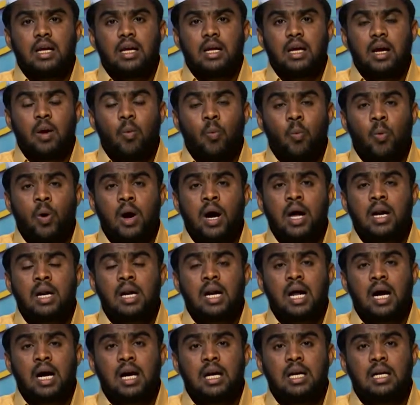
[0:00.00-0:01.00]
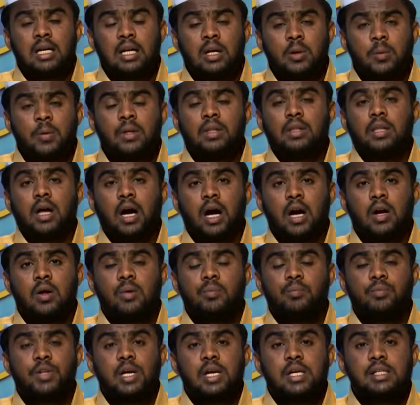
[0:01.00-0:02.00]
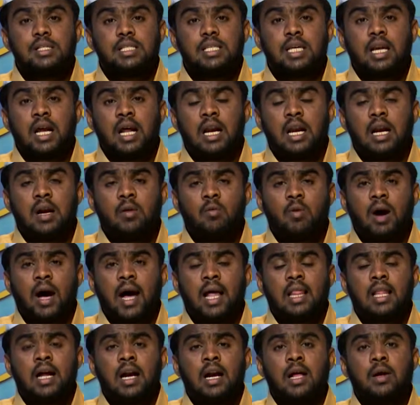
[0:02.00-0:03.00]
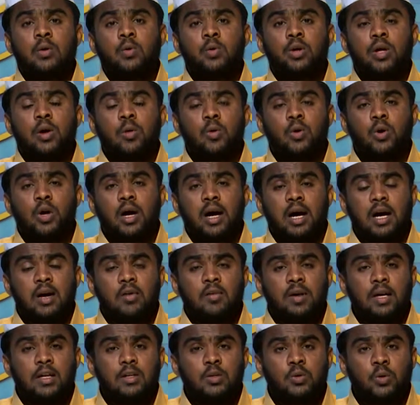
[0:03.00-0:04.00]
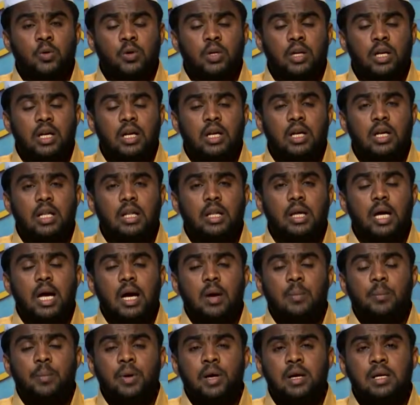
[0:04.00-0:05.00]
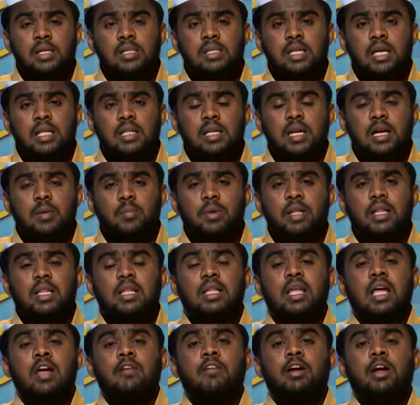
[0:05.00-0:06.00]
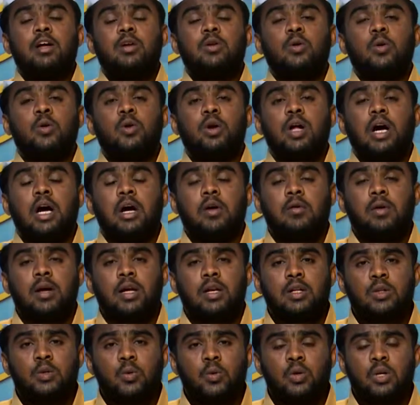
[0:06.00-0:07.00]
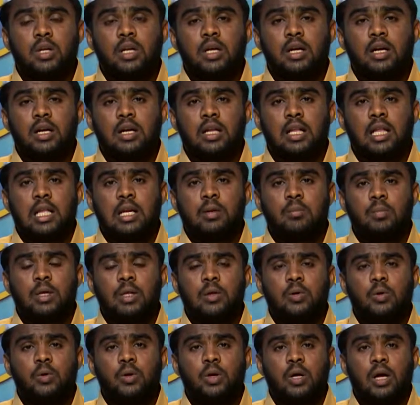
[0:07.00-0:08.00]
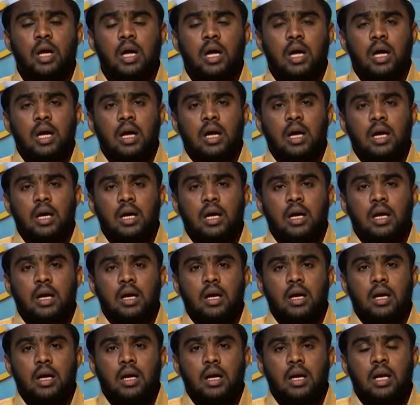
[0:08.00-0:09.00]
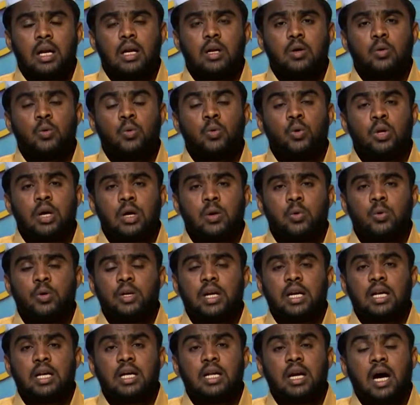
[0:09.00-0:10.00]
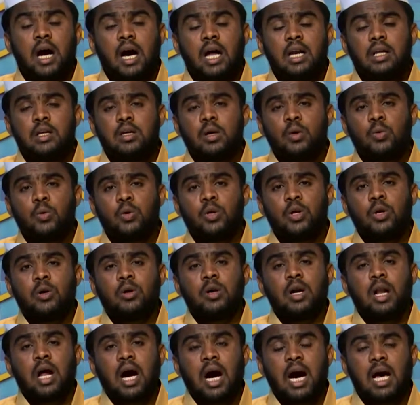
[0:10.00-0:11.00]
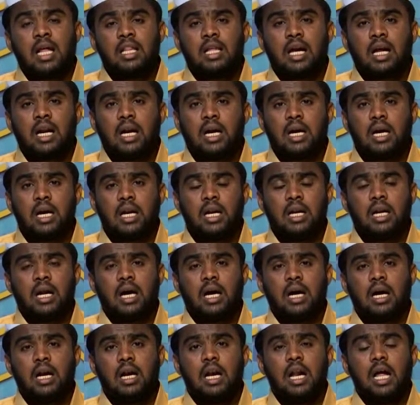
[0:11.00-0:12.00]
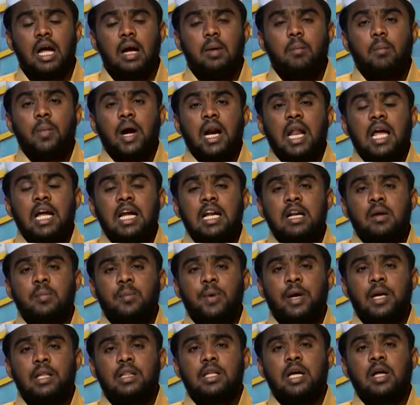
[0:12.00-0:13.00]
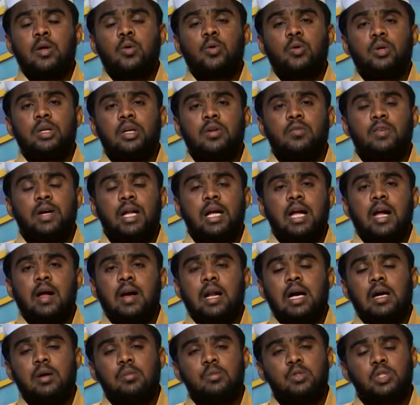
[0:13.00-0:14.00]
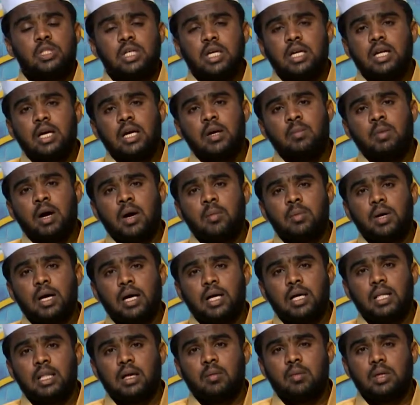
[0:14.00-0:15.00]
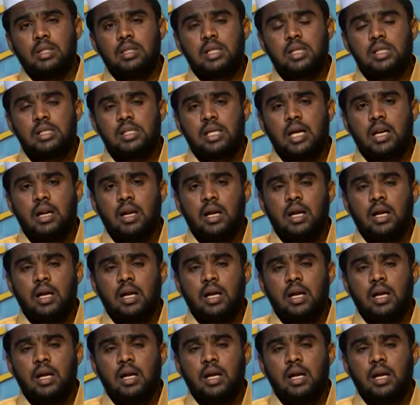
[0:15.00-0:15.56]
எவ்வாறு நாங்கள் நிரூபித்தாலும் சிறர்கள் வாதாடக்கூடிய ஒன்றாகவே இருந்து கொண்டிருக்கின்றது பேசத் என்பது தேவையற்ற ஒன்றாகவே இருந்து கொண்டிருக்கின்றது என்பதனுடைய என்று கூறக்கூடிய நிராகரிக்கக்கூடிய ஒரு ஆதாரங்களை நாங்கள் பலகீனப்படுத்த அதற்குரிய விடையை நாங்கள் முன் சென்ற இமாமி அக்கிதா மஜிரிஸில்